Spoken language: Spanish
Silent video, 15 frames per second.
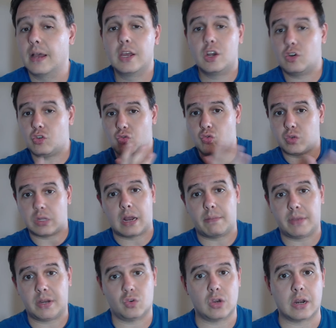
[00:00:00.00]
nos gustará
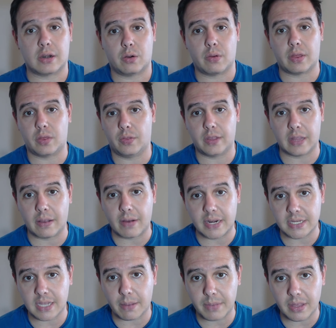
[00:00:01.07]
menos la renovación de Tavares,
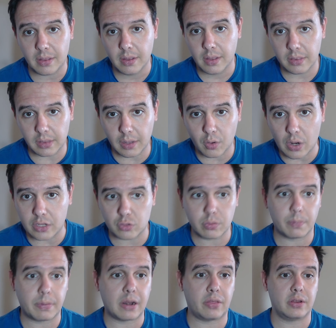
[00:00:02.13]
que a mí 5 años me
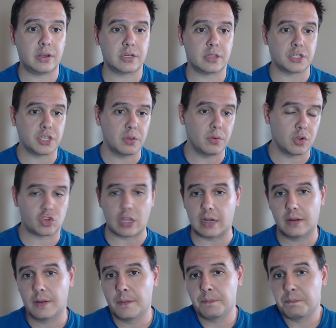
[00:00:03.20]
parecen excesivos, tal,
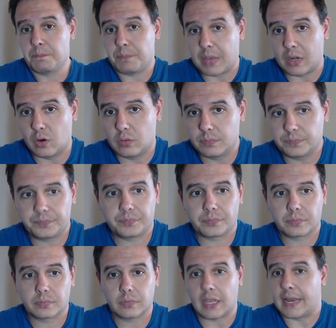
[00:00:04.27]
pero
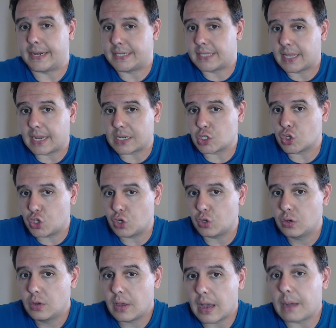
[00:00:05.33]
en este caso yo
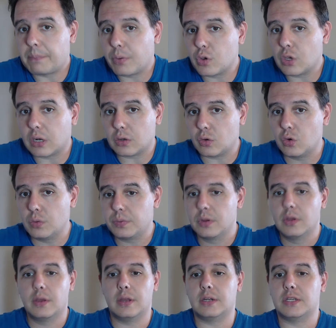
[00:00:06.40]
apoyo al club
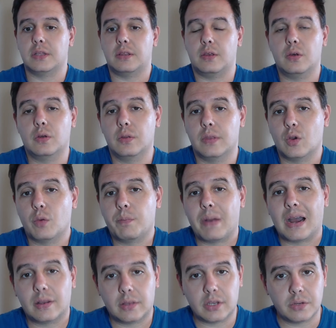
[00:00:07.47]
en el sentido de no
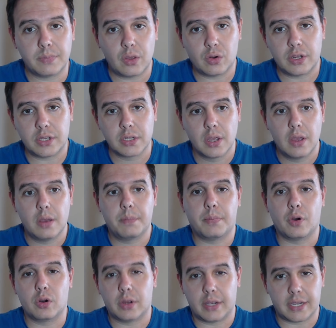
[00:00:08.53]
pagar 3 millones
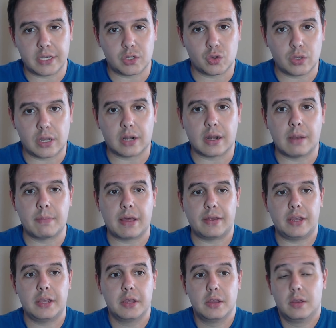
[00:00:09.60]
por Gerson ya. El Real
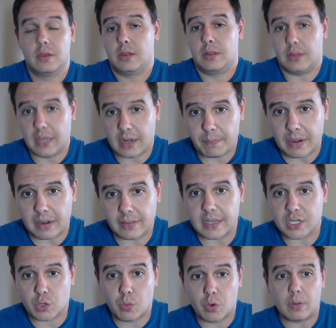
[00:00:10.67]
Madrid tiene pérdidas
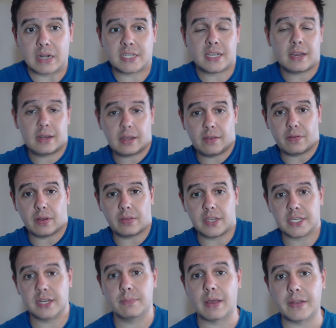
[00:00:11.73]
como el Barça, la diferencia es
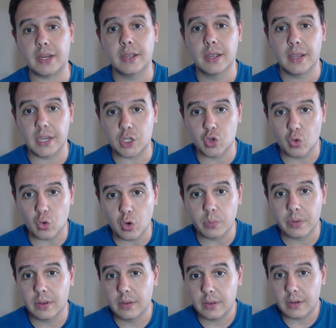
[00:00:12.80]
que el Madrid es un
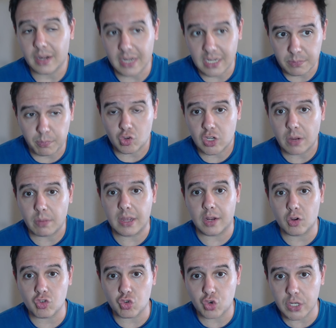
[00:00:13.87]
club responsable
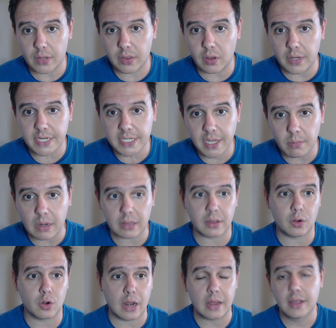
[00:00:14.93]
con sus secciones y el
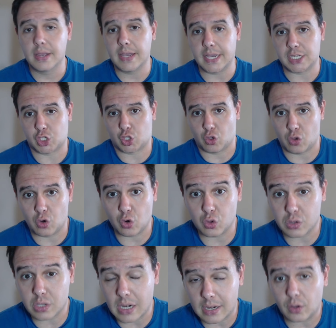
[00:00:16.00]
Barcelona es todo lo
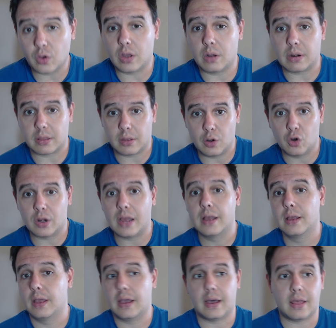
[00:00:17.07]
contrario. El Barcelona
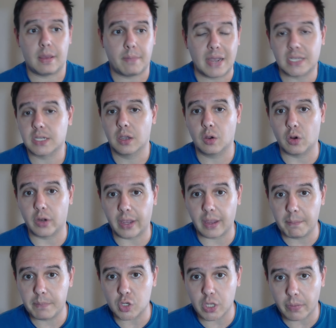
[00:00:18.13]
Además, con
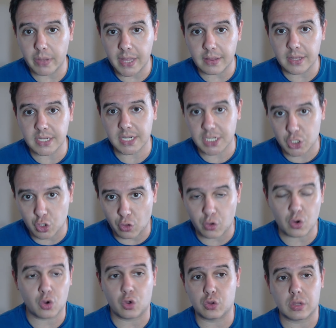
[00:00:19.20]
ejemplos evidentes es todo
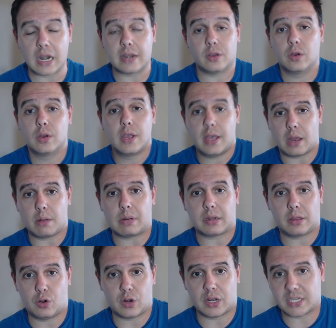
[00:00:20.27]
lo contrario. El
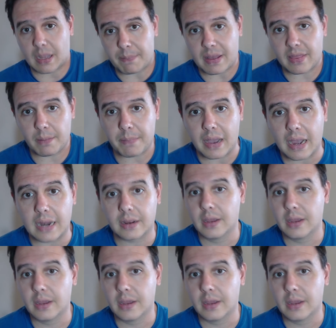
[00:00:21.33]
Barcelona es capaz de pagar